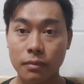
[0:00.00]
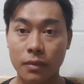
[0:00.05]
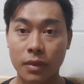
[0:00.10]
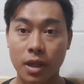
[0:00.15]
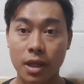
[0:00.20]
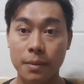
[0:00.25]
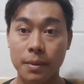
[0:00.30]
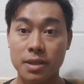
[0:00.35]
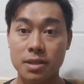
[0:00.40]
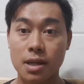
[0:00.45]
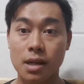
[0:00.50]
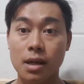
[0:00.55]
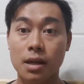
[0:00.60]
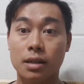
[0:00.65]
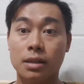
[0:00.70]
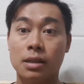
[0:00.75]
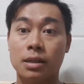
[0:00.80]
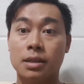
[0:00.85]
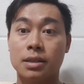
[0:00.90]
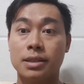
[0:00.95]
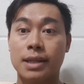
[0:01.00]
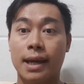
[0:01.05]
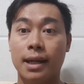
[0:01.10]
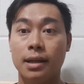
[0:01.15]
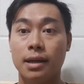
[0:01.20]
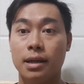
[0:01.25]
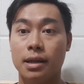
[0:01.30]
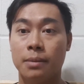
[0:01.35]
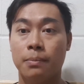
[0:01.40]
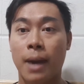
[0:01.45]
thì mình sẽ lần lượt trả
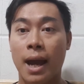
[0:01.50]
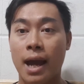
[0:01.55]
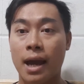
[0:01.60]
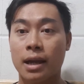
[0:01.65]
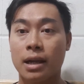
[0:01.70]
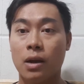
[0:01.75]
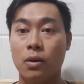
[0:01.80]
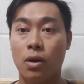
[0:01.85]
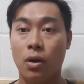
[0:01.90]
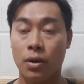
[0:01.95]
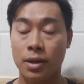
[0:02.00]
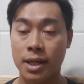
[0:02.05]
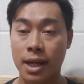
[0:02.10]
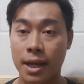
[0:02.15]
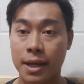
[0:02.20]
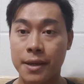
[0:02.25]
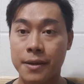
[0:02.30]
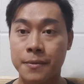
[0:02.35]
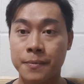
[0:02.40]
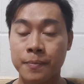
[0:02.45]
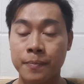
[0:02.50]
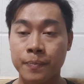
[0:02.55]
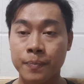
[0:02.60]
lời ba câu hỏi này